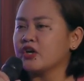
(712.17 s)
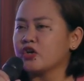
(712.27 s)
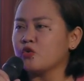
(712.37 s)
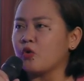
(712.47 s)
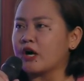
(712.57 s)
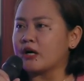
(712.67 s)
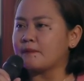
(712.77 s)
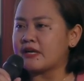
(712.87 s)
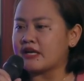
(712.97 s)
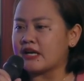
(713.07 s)
you are
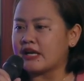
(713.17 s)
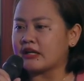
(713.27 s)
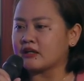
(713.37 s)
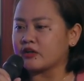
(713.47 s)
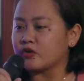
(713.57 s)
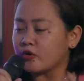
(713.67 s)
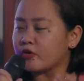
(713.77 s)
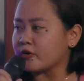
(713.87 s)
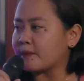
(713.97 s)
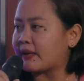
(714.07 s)
being you know
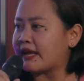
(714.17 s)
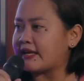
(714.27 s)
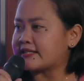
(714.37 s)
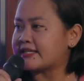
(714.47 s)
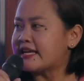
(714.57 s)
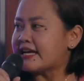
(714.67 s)
your place.